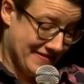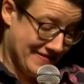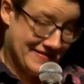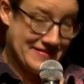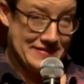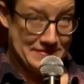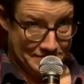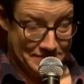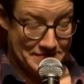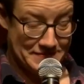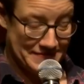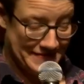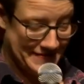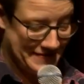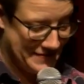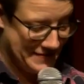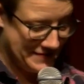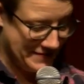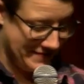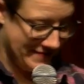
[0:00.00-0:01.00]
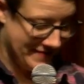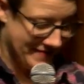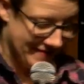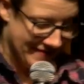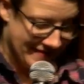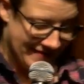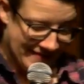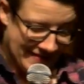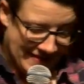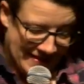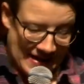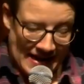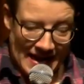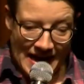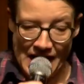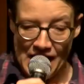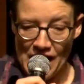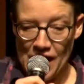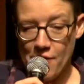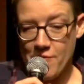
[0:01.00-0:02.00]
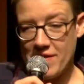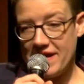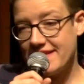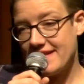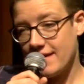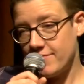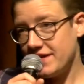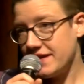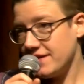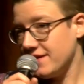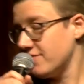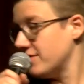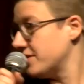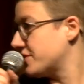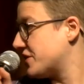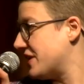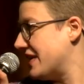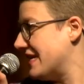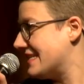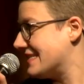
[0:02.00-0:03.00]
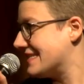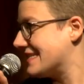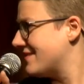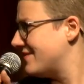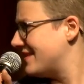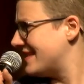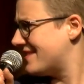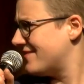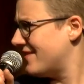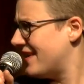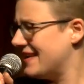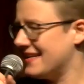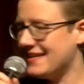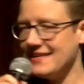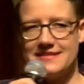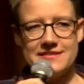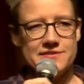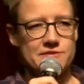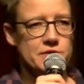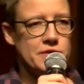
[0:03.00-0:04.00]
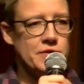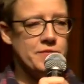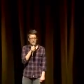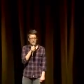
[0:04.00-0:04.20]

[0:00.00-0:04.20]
das ja. Äh, aber jetzt habe ich irgendwie ein schlechtes Gewissen, weil ich jetzt so